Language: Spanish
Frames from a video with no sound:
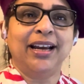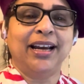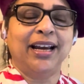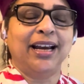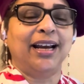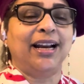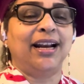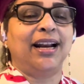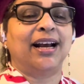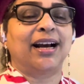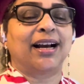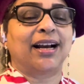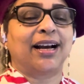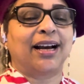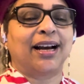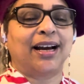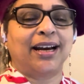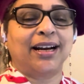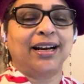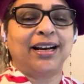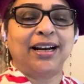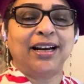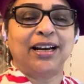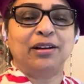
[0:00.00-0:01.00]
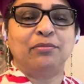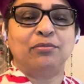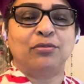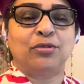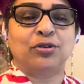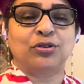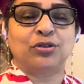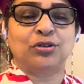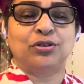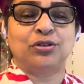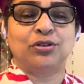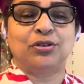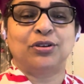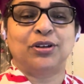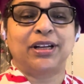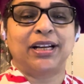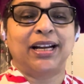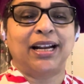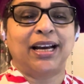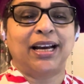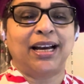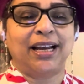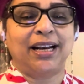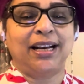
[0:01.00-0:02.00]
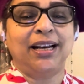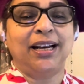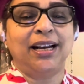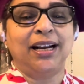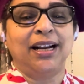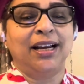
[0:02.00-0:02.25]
en la carga emocional